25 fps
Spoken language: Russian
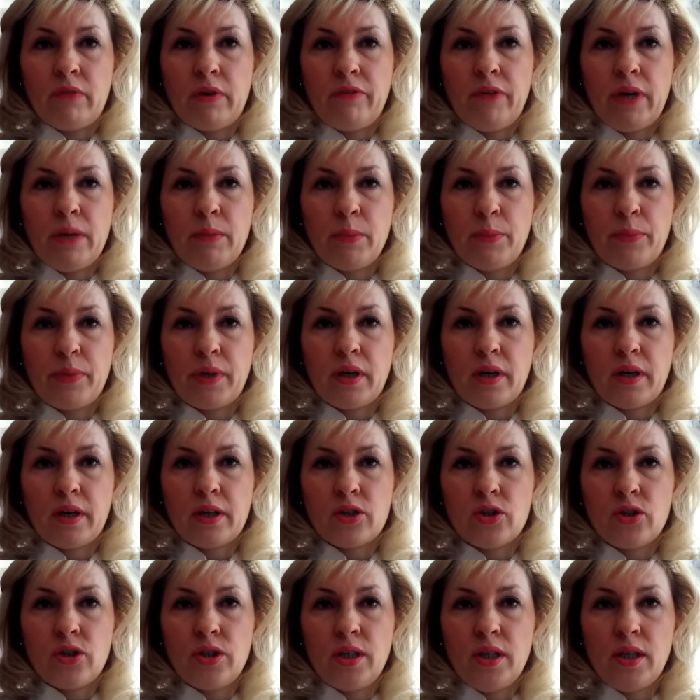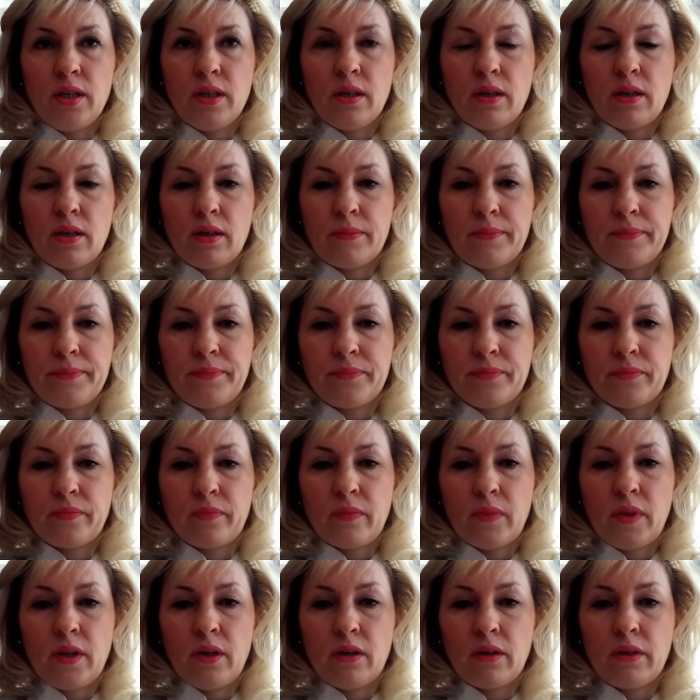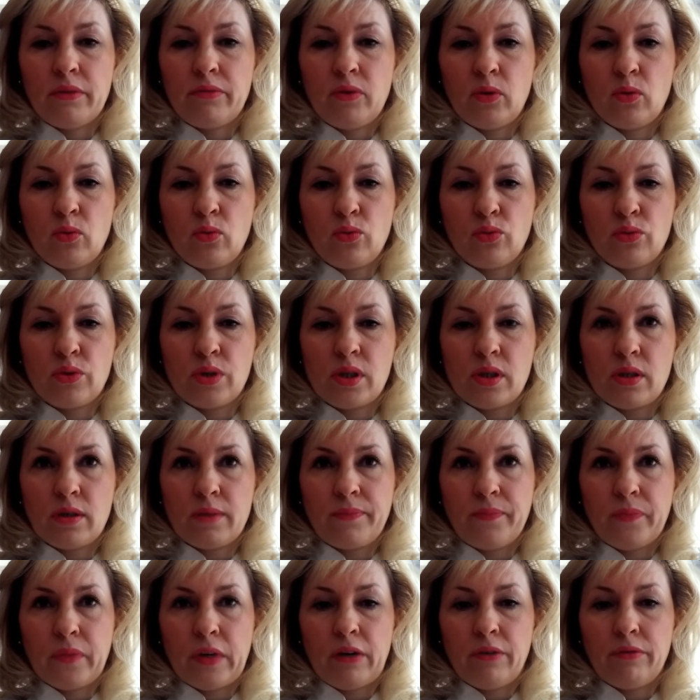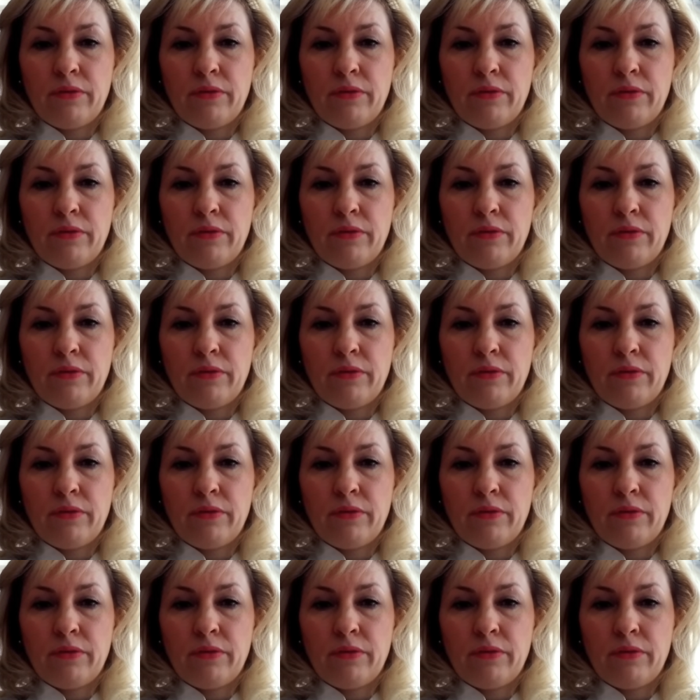Во время прохождения данного курса